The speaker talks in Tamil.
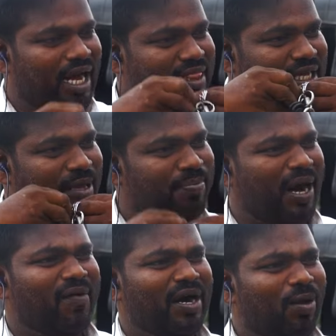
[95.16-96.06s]
அத்தனை
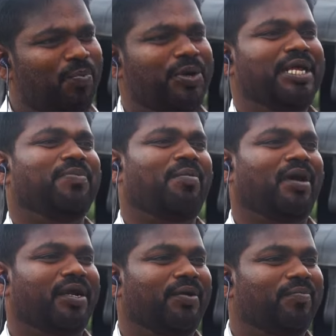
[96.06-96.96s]
பாவங்களும்
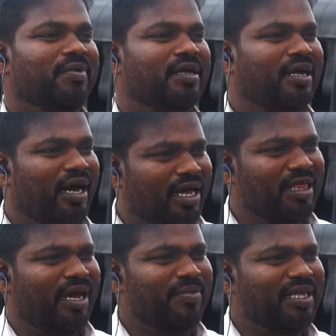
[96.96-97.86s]
புண்ணியமாக மாறிடும்
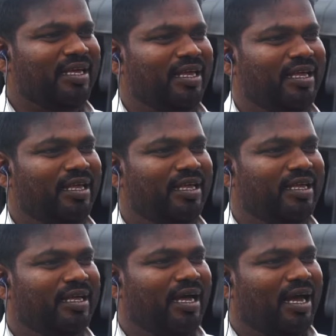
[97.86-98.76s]
அதுதான் இது
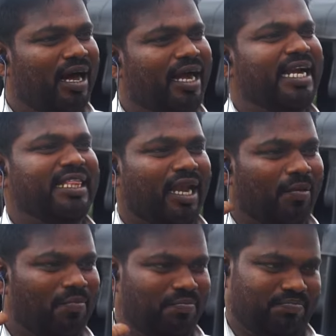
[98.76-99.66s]

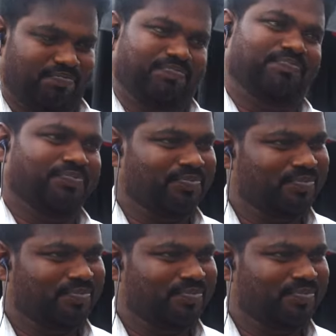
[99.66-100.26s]
அக்னிதலம்